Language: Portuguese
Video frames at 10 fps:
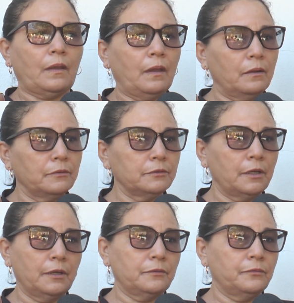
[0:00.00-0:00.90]
É o
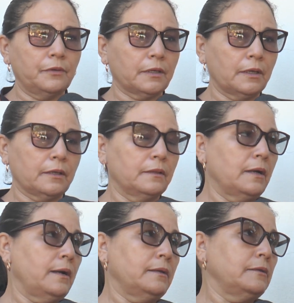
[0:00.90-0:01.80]
jeito, ver o que é que
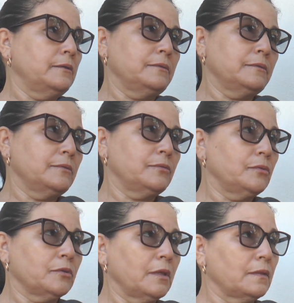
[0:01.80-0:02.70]
dá aí.
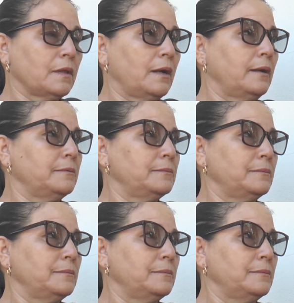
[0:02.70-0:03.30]
Vou tentar.